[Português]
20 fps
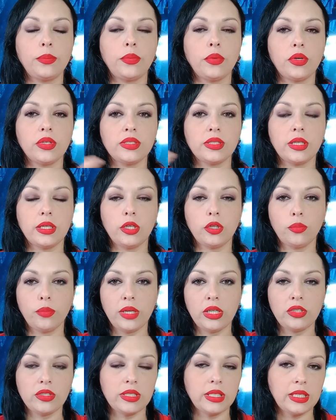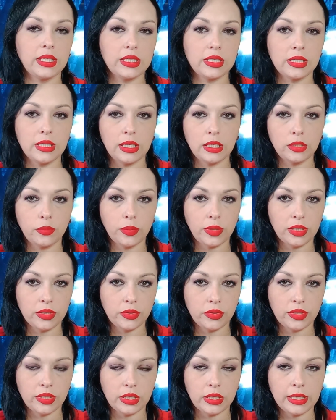possa realmente ser aceito pela
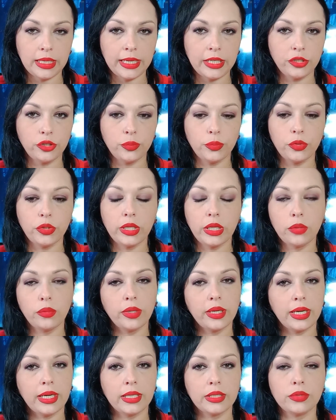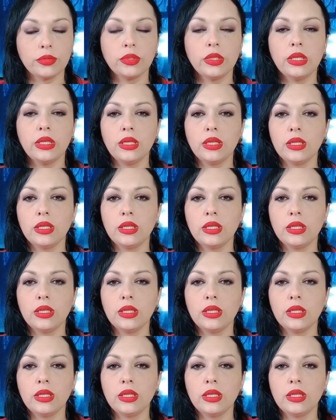sociedade, porque é um caso